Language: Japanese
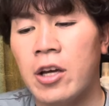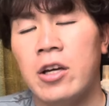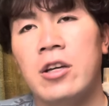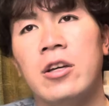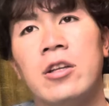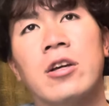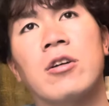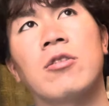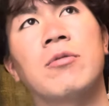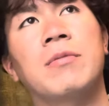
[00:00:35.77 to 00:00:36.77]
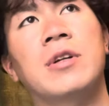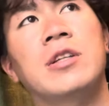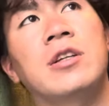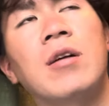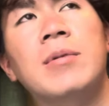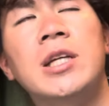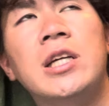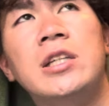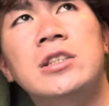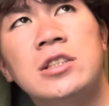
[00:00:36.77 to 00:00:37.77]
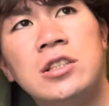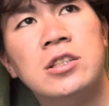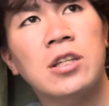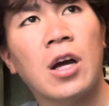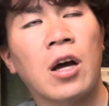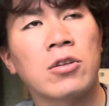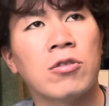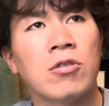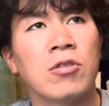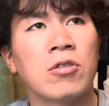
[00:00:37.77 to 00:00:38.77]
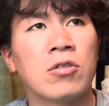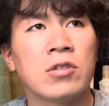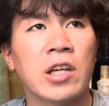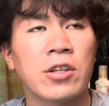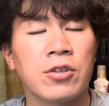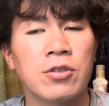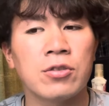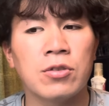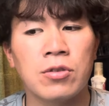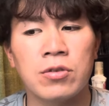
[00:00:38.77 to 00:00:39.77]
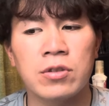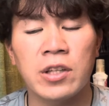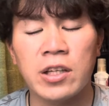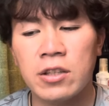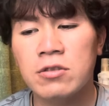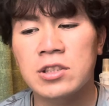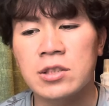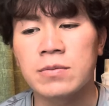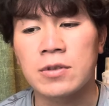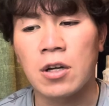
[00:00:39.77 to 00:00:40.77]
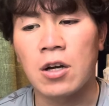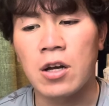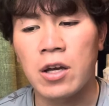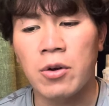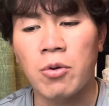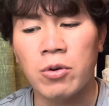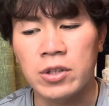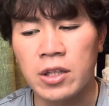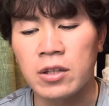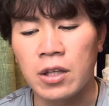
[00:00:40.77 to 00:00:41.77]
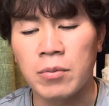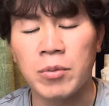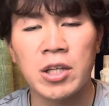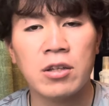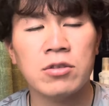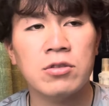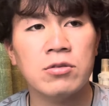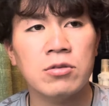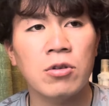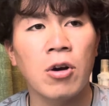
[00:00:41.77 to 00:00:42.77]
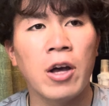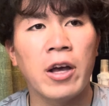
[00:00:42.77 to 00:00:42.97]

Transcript: えー、だからほんまにアベレージ、あのー、野球のできるチームが、えー、多い県で、まあ、逆に言うと、